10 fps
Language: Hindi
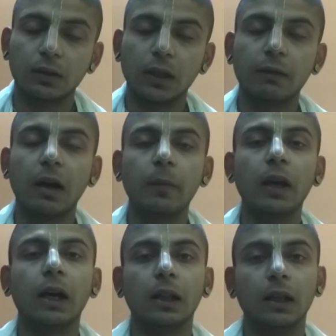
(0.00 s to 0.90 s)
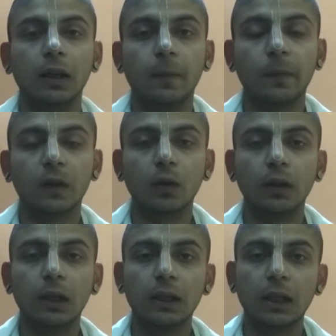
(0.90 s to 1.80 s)
सेवा में आता है तो
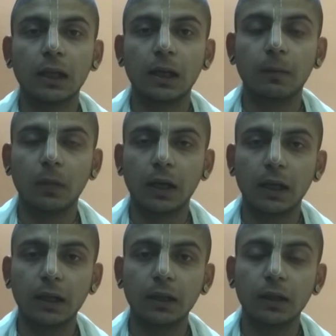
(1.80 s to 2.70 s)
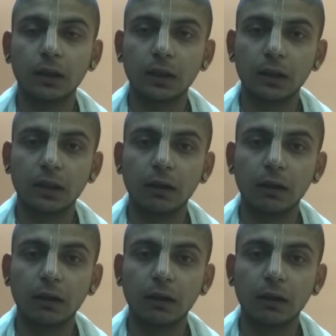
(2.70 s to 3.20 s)
ललिता राम महारानी नित्य